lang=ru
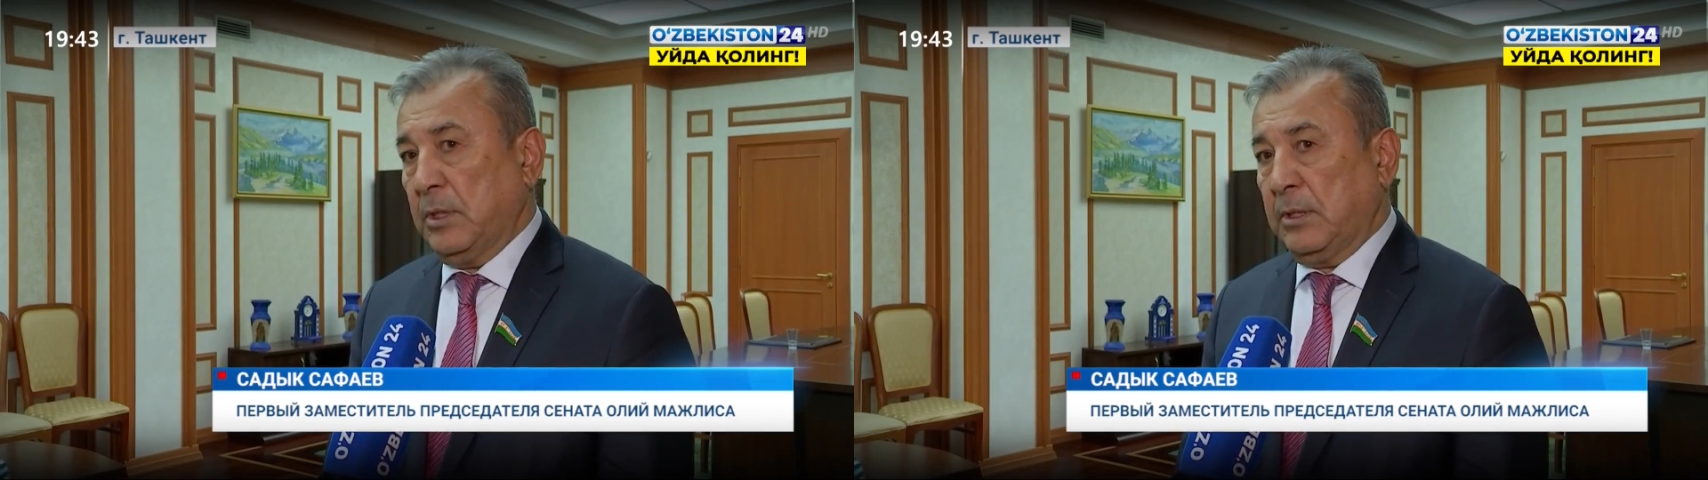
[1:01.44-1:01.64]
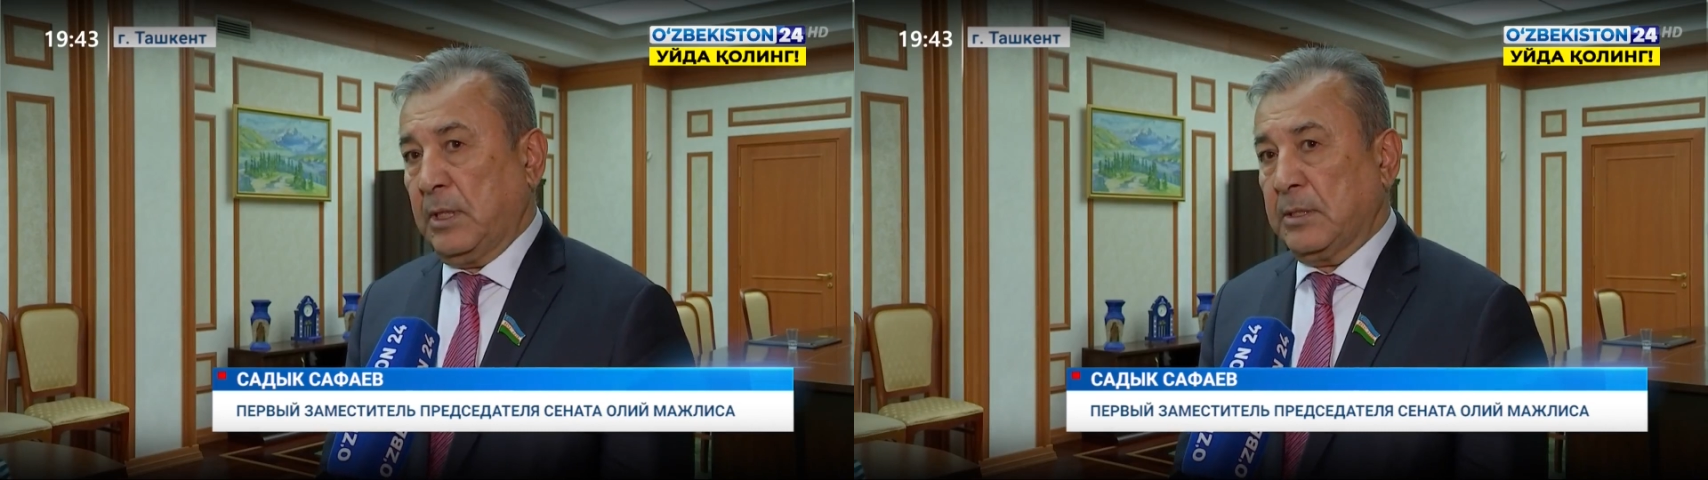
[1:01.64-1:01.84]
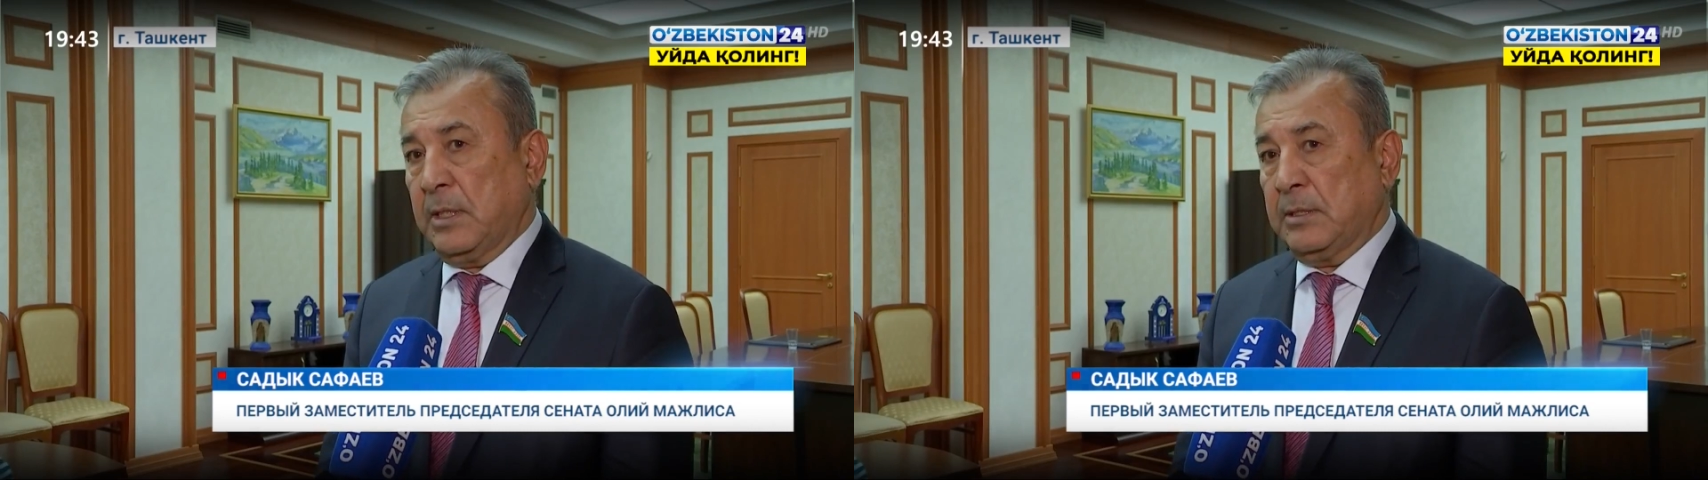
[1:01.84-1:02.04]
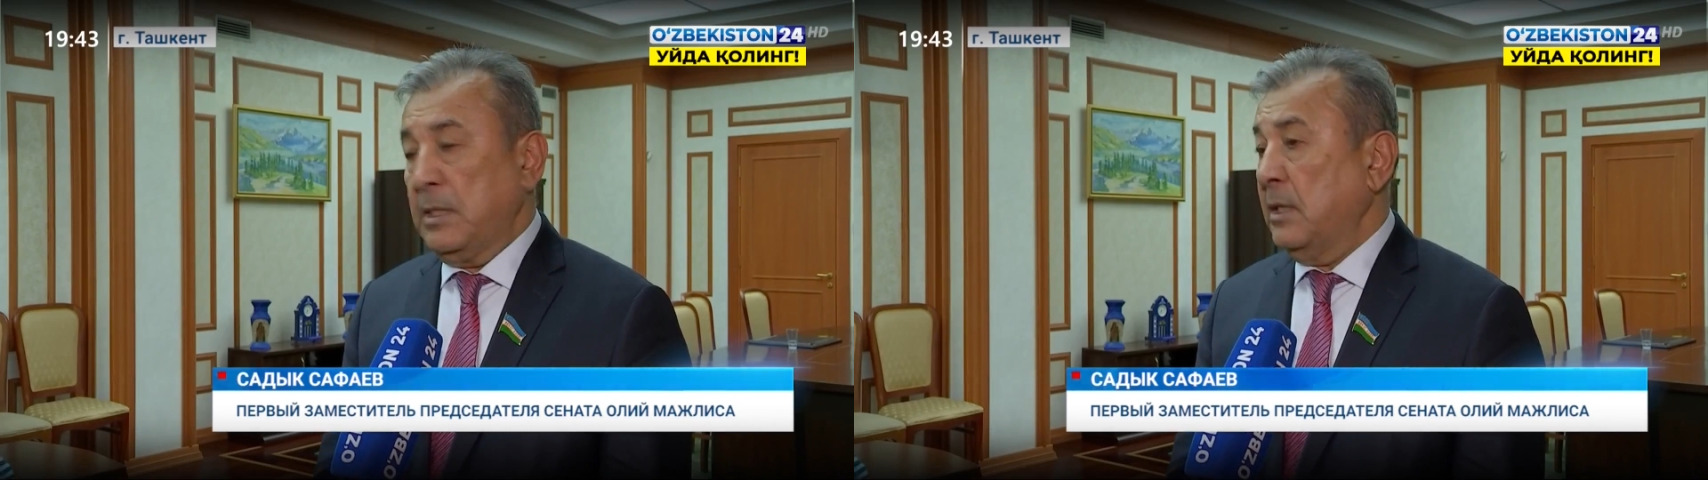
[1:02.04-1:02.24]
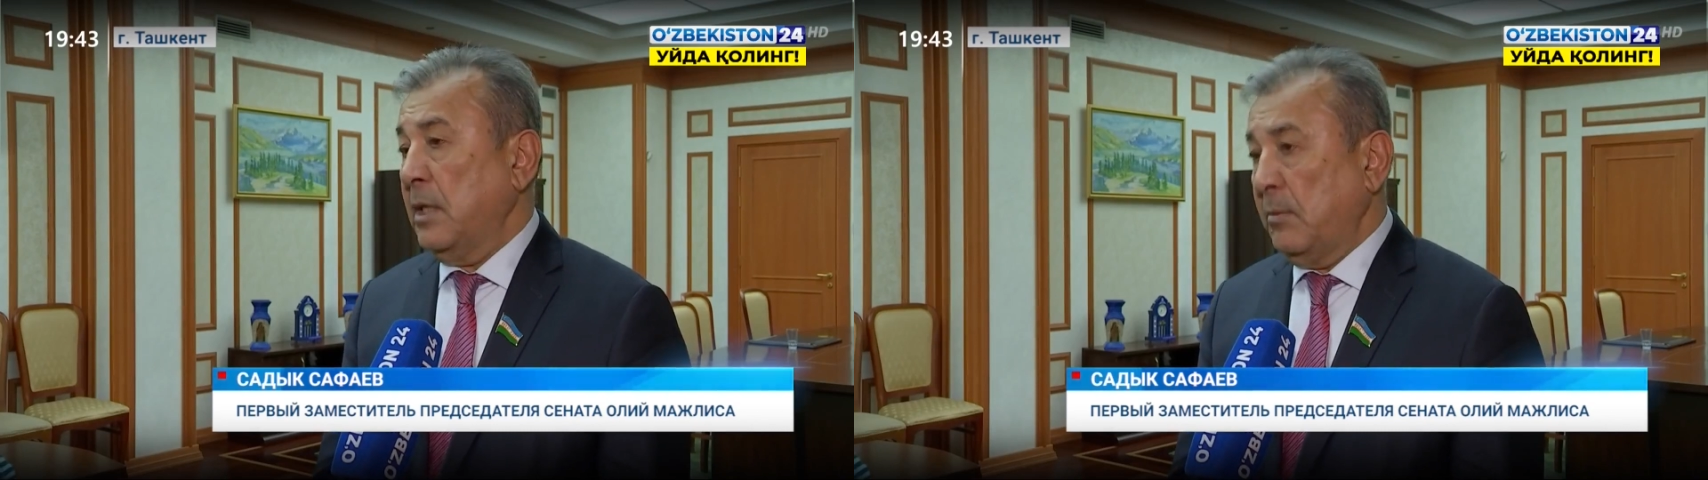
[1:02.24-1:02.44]
Это
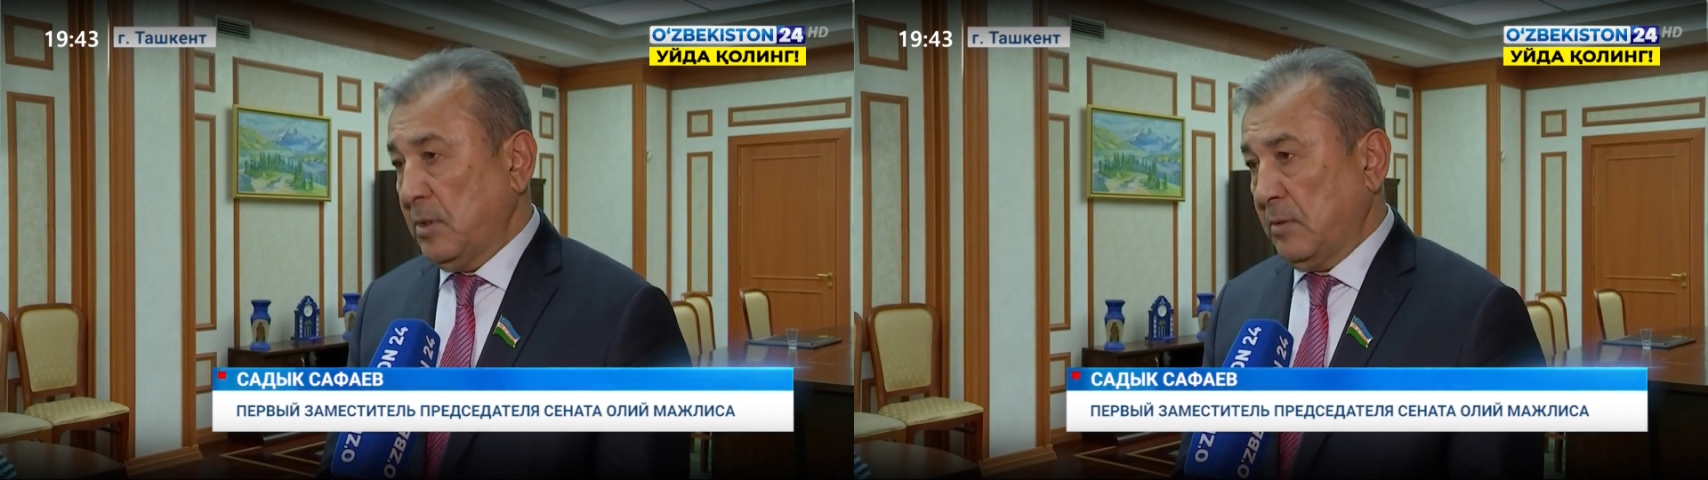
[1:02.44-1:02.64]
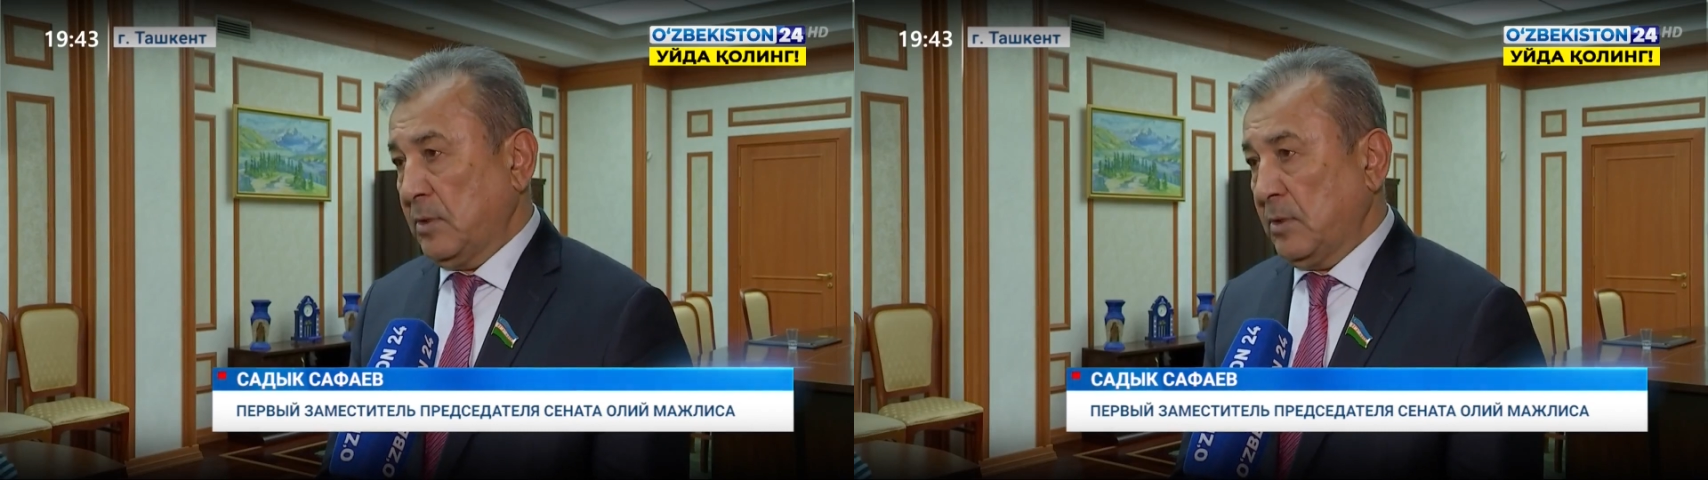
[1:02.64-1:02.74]
касается экономического